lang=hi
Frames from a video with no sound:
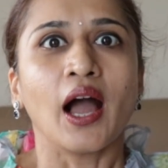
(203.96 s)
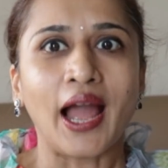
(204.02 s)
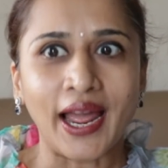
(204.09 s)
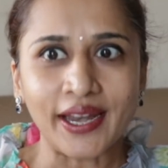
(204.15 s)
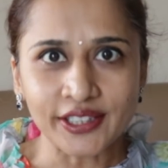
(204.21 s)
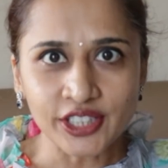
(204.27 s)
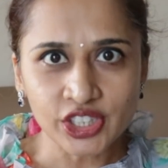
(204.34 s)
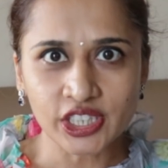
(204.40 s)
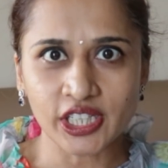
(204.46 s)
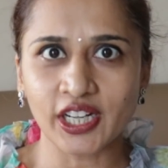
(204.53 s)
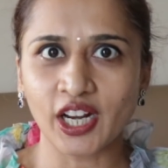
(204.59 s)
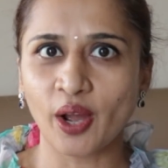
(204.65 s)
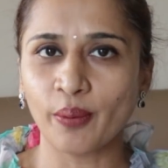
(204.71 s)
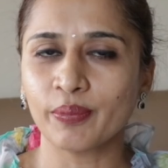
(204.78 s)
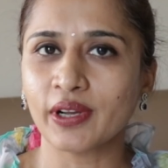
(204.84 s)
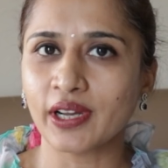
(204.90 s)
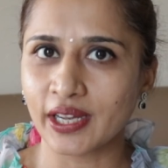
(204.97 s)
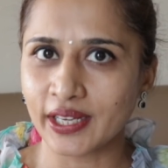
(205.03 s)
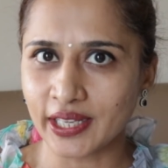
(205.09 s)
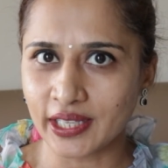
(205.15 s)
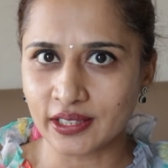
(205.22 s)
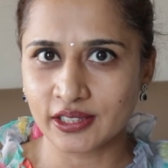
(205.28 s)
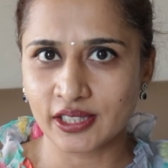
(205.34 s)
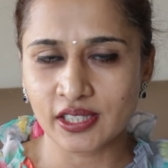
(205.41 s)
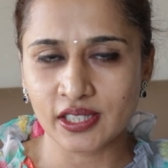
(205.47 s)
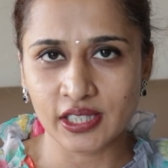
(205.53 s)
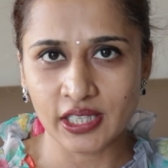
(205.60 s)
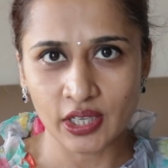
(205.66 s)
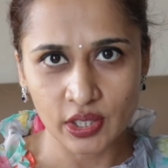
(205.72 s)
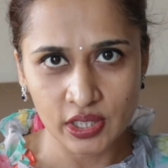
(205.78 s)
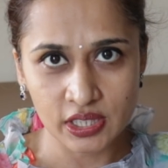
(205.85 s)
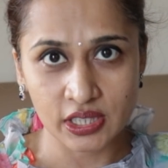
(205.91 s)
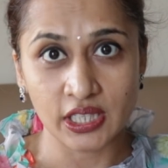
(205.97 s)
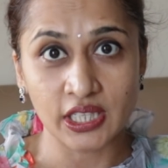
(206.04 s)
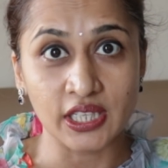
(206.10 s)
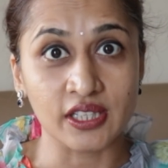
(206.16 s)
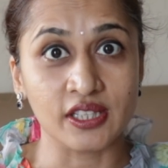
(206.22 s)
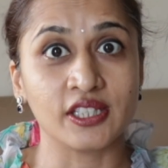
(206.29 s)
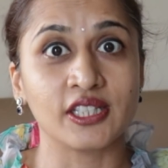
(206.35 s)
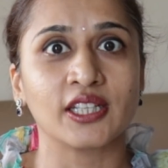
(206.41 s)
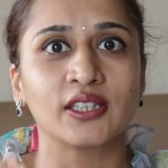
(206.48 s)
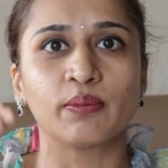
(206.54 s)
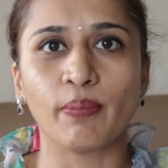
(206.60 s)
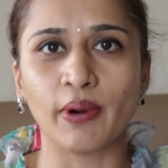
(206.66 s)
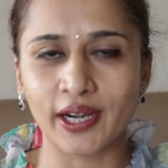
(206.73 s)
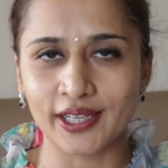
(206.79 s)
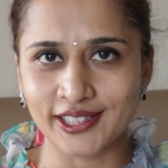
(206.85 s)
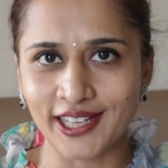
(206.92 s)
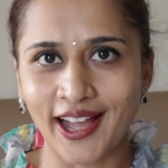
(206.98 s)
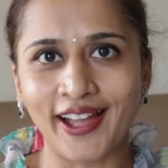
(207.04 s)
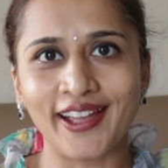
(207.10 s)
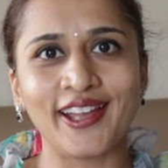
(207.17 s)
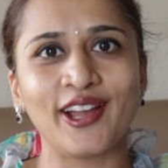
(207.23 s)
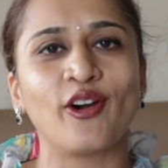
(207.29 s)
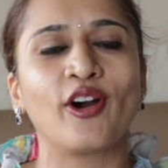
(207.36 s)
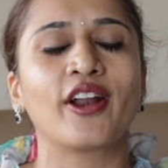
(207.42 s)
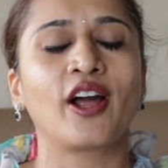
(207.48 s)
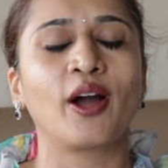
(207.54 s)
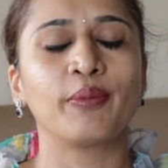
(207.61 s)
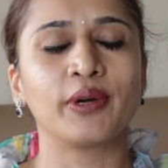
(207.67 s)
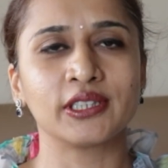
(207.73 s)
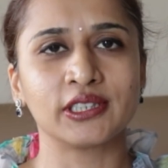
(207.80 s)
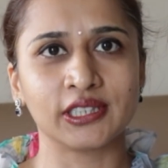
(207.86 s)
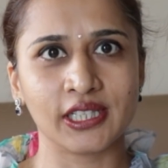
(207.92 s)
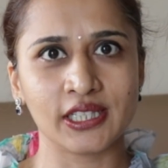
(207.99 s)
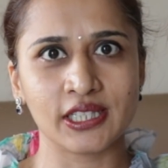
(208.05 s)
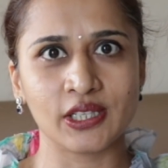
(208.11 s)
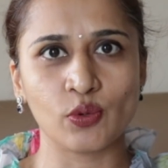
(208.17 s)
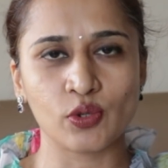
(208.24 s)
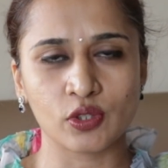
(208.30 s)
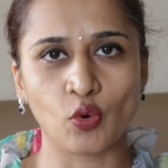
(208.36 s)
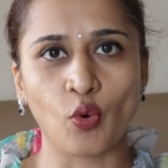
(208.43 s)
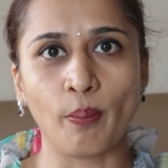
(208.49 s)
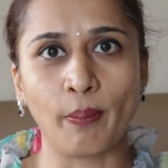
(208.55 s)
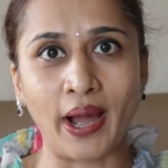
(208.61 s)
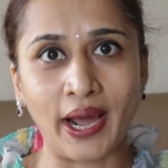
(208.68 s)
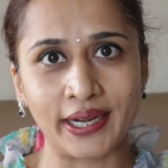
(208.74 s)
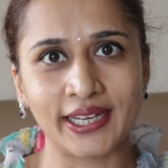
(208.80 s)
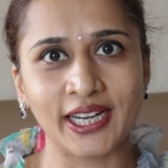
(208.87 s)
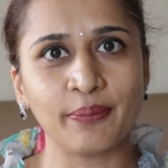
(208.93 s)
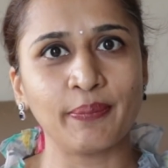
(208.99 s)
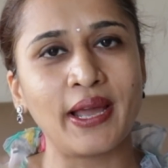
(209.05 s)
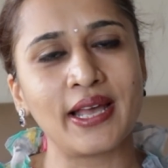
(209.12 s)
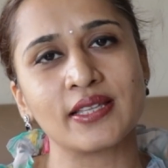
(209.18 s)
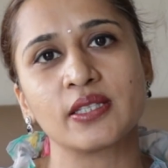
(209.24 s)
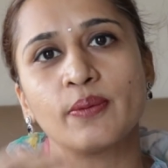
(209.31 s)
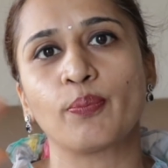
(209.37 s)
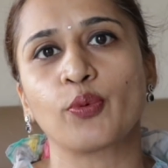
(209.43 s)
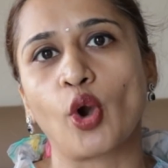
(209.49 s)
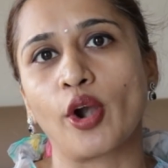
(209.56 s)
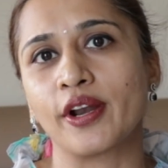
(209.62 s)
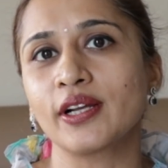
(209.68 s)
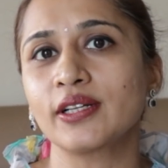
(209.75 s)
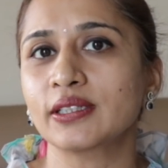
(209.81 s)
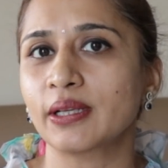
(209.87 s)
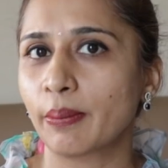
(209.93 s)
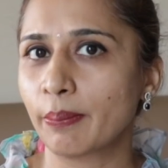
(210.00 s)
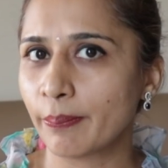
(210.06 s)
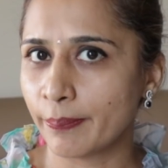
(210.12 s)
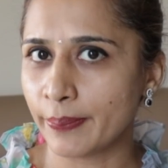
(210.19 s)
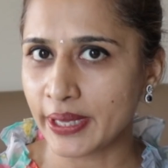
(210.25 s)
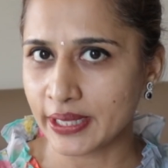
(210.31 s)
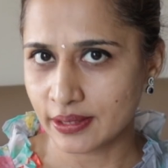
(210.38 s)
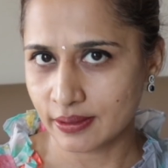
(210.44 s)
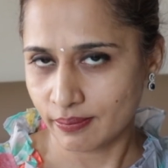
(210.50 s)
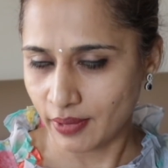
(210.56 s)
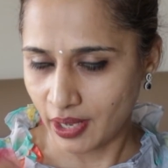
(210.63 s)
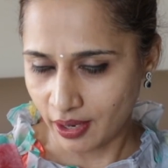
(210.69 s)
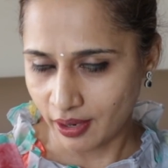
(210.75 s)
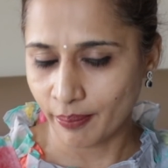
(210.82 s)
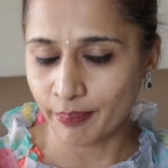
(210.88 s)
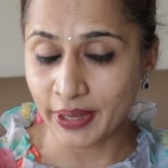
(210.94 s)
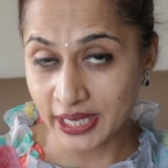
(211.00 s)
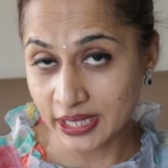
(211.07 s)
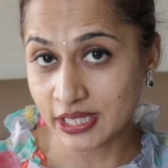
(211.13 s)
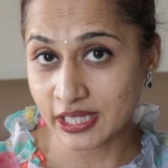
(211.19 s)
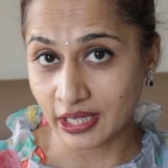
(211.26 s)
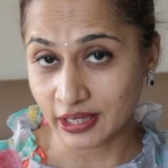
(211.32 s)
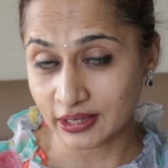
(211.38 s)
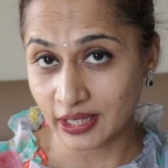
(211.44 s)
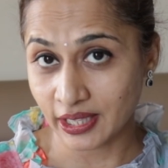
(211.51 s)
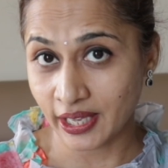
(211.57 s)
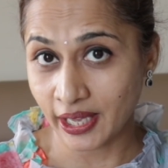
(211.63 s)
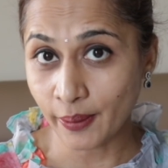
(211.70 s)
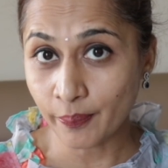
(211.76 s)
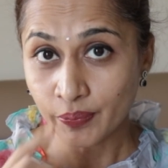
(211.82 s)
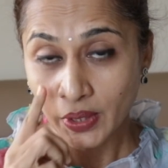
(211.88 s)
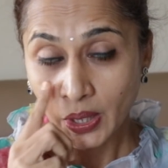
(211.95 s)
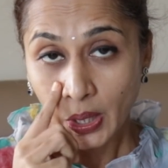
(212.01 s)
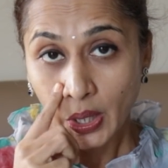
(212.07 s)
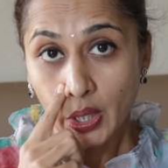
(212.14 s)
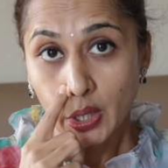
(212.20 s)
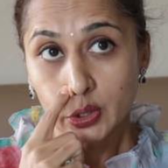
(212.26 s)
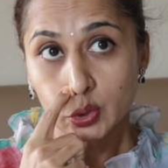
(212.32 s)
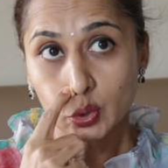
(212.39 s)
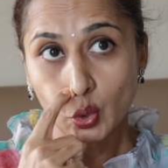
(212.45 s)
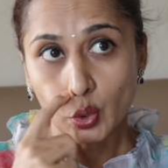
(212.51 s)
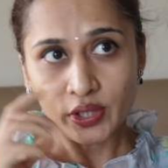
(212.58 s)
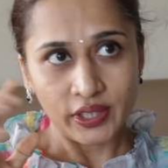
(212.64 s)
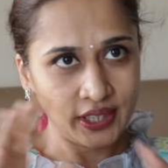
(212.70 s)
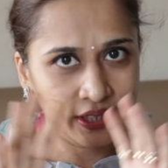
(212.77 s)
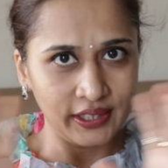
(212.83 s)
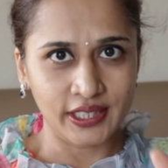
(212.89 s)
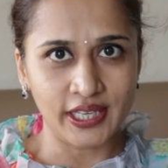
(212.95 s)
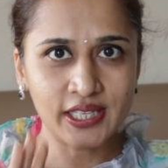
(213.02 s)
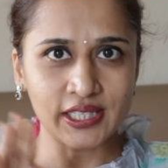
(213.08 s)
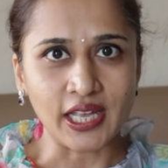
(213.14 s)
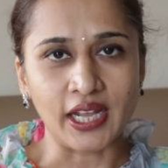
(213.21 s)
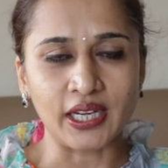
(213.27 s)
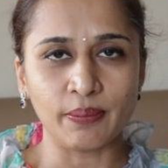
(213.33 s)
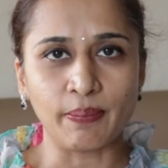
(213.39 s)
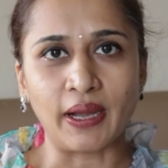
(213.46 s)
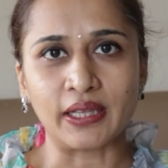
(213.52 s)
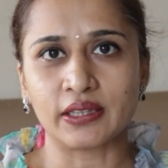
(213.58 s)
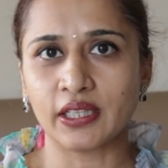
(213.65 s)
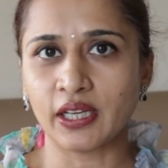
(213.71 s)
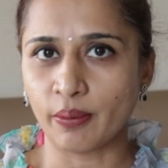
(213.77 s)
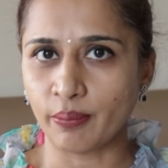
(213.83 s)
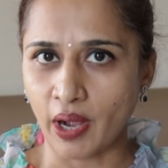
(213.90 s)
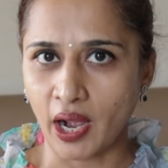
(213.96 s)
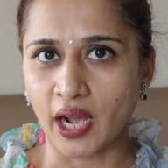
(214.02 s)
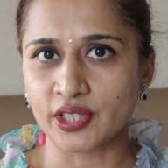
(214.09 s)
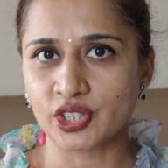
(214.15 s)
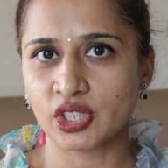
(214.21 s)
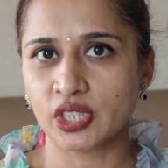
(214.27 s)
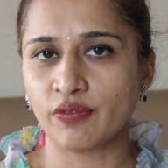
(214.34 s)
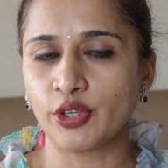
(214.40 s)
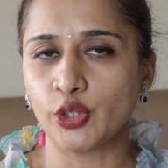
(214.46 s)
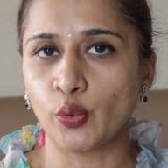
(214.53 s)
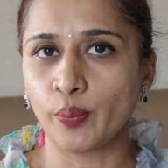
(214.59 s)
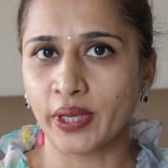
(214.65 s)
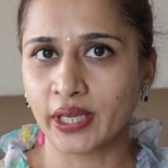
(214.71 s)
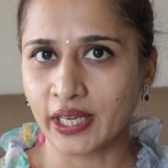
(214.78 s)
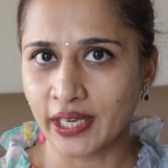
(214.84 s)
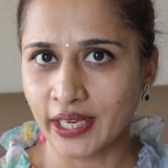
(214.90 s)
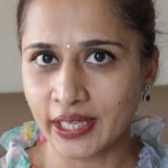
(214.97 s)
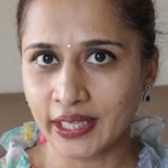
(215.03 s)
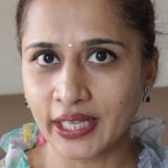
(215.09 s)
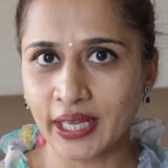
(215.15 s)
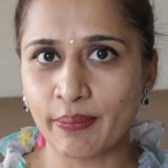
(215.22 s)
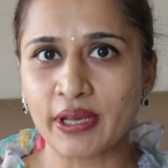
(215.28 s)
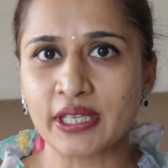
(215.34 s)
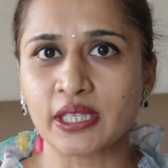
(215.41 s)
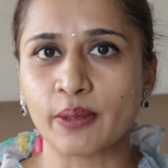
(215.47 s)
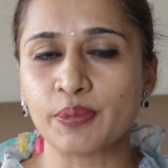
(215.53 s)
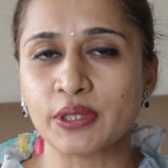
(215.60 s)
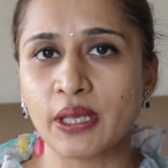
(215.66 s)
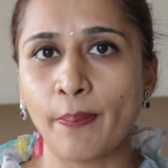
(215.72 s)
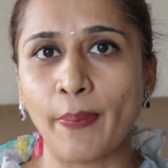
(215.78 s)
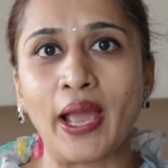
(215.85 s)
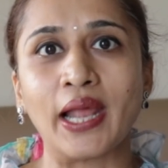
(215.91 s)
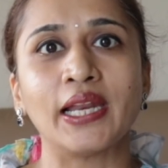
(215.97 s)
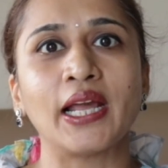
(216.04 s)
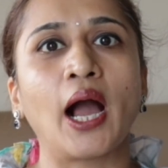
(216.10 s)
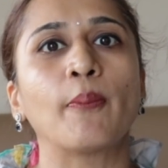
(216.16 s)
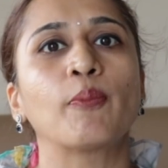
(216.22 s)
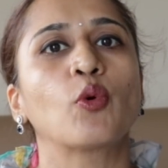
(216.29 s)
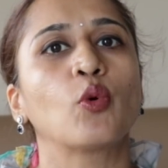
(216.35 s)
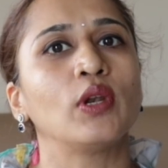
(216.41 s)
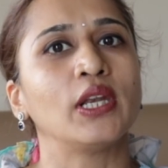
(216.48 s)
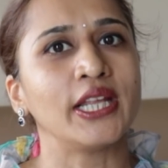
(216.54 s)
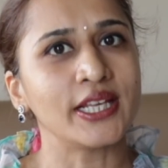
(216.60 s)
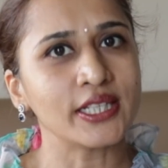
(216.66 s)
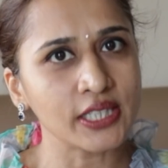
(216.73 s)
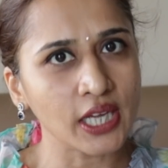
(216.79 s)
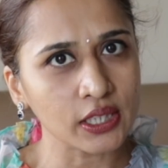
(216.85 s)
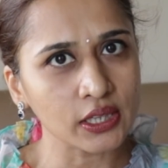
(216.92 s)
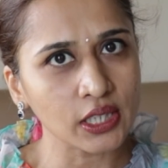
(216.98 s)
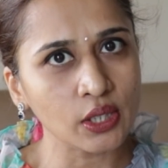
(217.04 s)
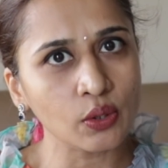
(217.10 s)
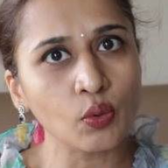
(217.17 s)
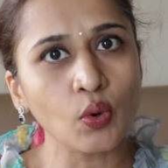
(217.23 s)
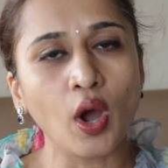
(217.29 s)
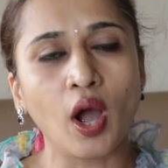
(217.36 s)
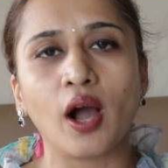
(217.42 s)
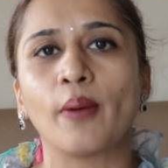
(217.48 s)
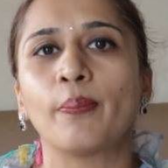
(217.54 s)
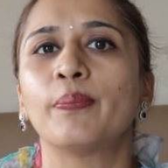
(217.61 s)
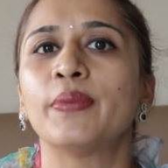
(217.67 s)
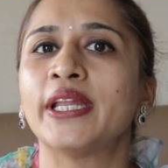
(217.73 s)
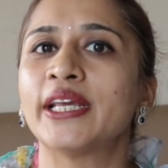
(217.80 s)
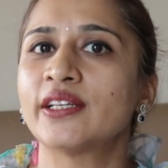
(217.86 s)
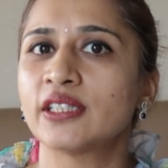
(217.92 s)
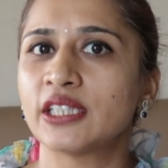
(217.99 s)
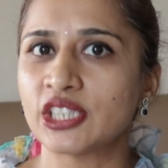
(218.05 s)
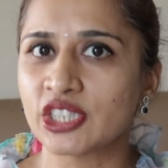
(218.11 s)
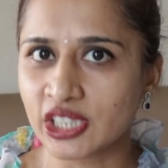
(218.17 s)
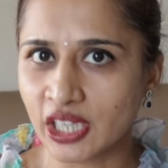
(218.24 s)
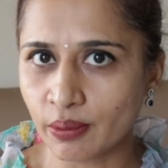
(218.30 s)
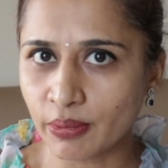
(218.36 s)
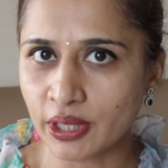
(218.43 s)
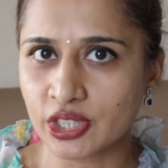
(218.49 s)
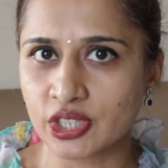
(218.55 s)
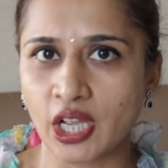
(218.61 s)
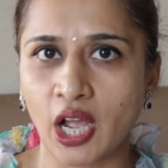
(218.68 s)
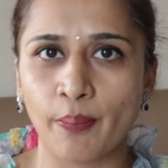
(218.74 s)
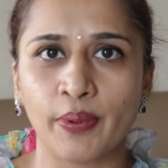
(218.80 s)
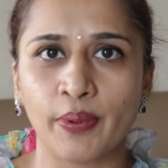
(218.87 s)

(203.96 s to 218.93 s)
एडिशन हम करें जिससे इसकी इज्जत बढ़ जाए और हम अच्छे से उसको मार्केट में एज ए प्रोडक्ट बेच बेच सकते हैं तो ये सारी बातें हम आज के वीडियो में करेंगे मैं सबसे पहले आपको ले जाती हूँ अपने किचन में जहाँ